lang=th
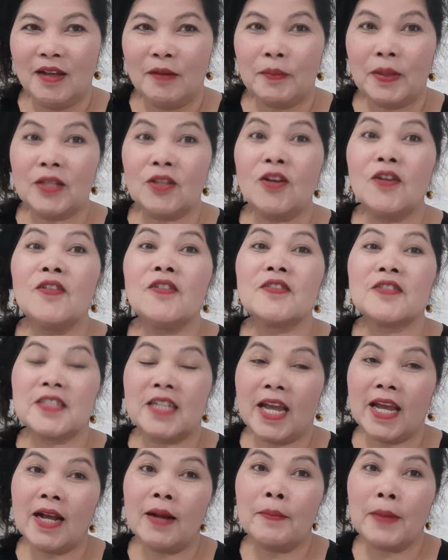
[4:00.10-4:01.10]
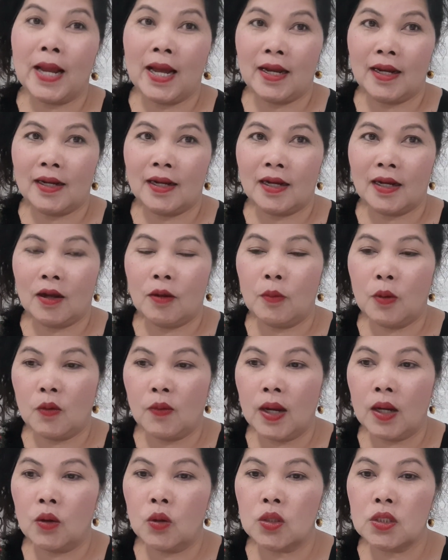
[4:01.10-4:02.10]
มันต้องใช้กำลัง เขาบอก
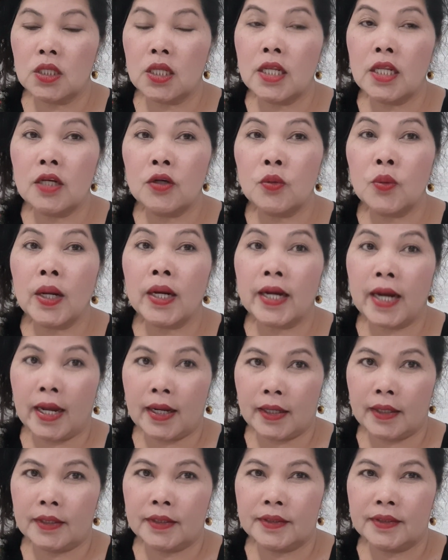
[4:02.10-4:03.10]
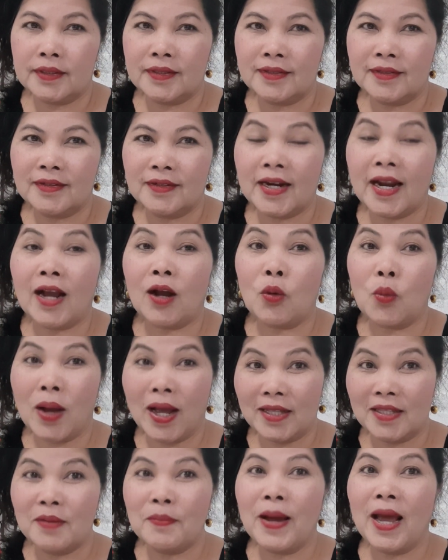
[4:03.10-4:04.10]
ว่าคนที่นี่นวดหนัก หนักกว่า
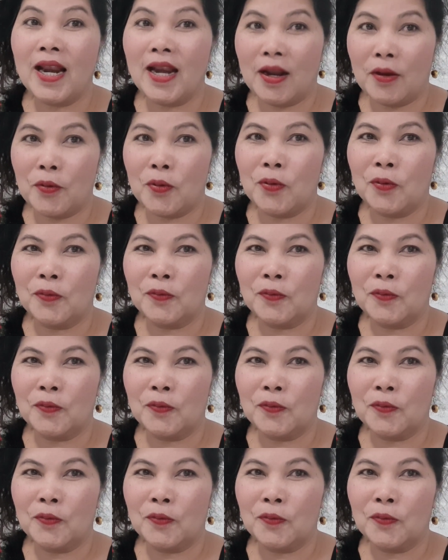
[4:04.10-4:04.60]
ที่บ้านเรา